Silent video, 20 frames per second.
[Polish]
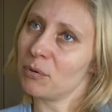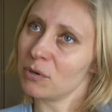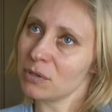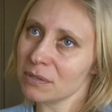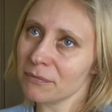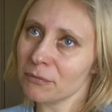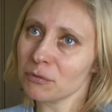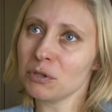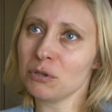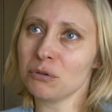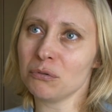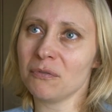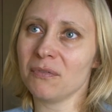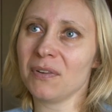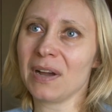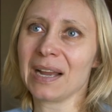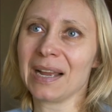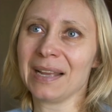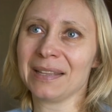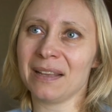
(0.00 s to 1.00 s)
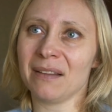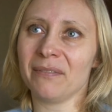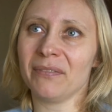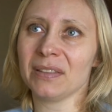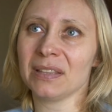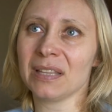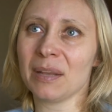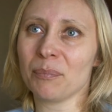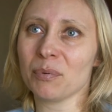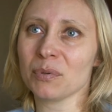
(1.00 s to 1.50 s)
Proszę zwrócić uwagę
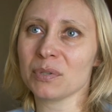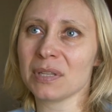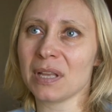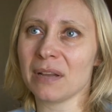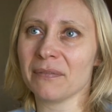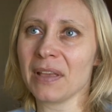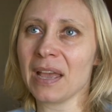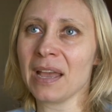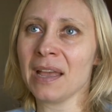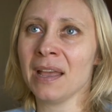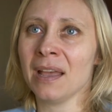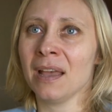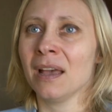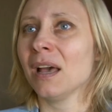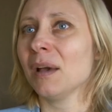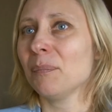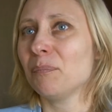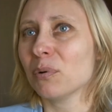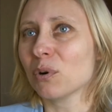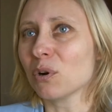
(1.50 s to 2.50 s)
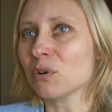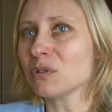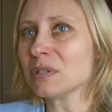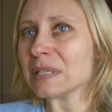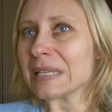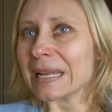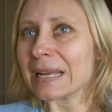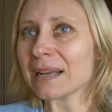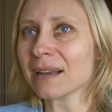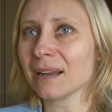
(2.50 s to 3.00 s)
nawet na podstawie e,
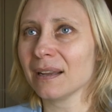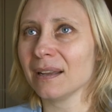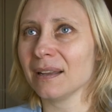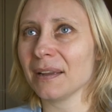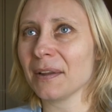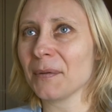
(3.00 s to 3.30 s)
prostych e,